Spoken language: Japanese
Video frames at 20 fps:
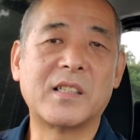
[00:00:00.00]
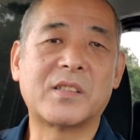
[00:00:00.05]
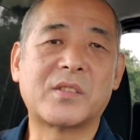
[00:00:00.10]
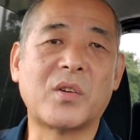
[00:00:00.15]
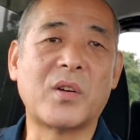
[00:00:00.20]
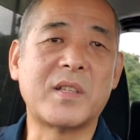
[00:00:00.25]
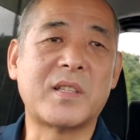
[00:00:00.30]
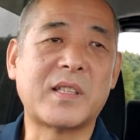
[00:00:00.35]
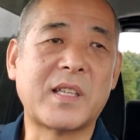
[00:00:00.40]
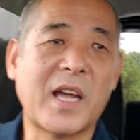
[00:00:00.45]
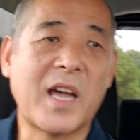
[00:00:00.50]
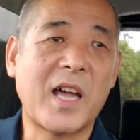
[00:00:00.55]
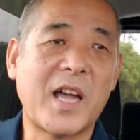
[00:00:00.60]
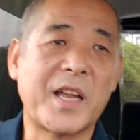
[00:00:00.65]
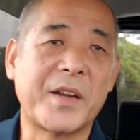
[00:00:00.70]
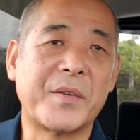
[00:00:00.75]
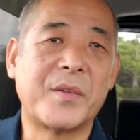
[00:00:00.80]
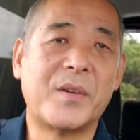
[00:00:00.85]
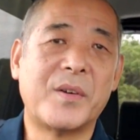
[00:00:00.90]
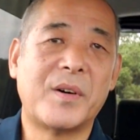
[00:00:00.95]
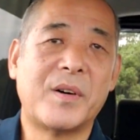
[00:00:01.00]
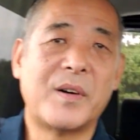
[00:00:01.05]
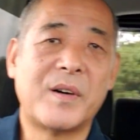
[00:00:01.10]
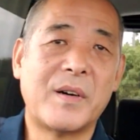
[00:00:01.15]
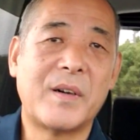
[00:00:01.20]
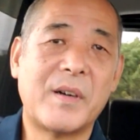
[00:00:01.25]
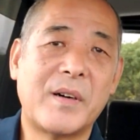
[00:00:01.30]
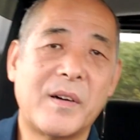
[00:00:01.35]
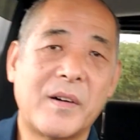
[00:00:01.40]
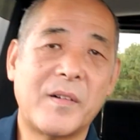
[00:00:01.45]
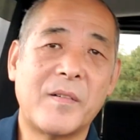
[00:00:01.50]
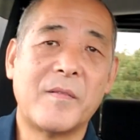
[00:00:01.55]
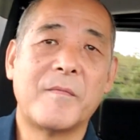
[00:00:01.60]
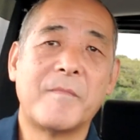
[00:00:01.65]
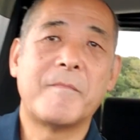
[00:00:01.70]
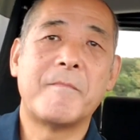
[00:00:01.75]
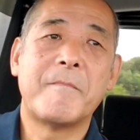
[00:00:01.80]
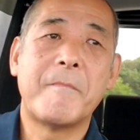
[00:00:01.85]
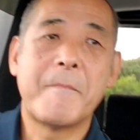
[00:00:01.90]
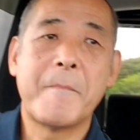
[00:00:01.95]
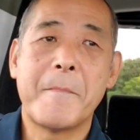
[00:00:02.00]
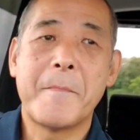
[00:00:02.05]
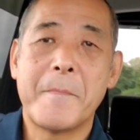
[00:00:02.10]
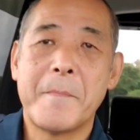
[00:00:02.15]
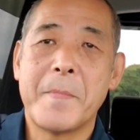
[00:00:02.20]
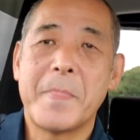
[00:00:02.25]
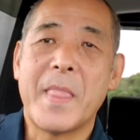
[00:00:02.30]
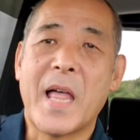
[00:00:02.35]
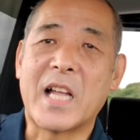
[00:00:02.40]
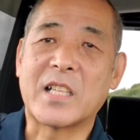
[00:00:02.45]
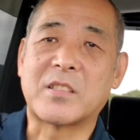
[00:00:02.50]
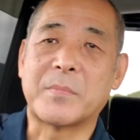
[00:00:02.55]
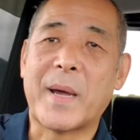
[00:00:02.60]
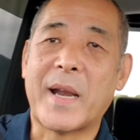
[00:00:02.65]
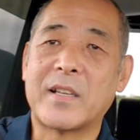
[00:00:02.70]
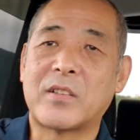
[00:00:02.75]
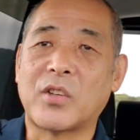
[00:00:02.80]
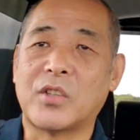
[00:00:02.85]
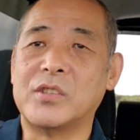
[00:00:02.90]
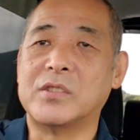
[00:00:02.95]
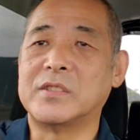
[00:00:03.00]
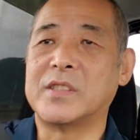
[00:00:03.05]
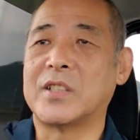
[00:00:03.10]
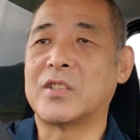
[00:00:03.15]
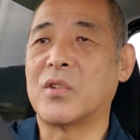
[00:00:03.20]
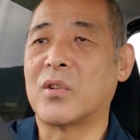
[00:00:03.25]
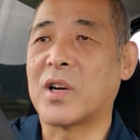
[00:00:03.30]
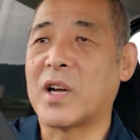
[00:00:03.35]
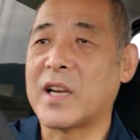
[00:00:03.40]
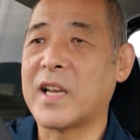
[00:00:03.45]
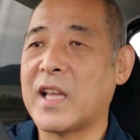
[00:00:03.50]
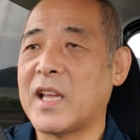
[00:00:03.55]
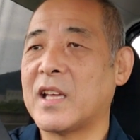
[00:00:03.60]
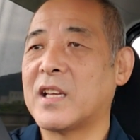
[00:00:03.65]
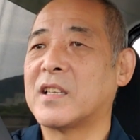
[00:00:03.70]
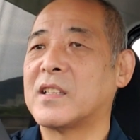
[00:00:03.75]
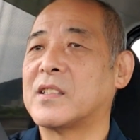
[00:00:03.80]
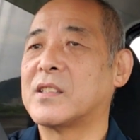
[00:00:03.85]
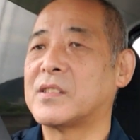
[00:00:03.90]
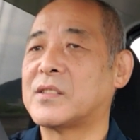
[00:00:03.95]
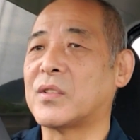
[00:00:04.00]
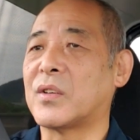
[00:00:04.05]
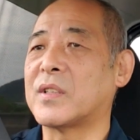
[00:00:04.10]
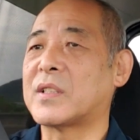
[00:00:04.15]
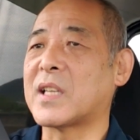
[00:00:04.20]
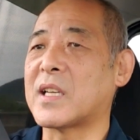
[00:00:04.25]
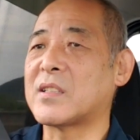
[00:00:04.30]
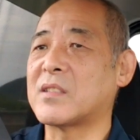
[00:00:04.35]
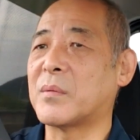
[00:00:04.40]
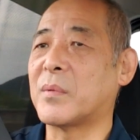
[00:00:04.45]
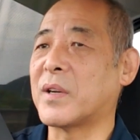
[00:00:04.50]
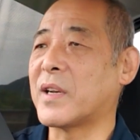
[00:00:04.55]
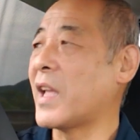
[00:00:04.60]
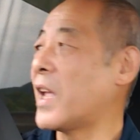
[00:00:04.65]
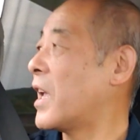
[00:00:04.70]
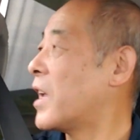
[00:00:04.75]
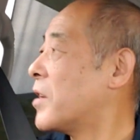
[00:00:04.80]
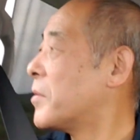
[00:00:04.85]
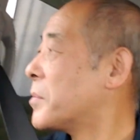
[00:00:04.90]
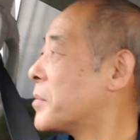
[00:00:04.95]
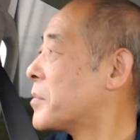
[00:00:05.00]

そういったあのー、集まりというんでしょうかね、そういった人もね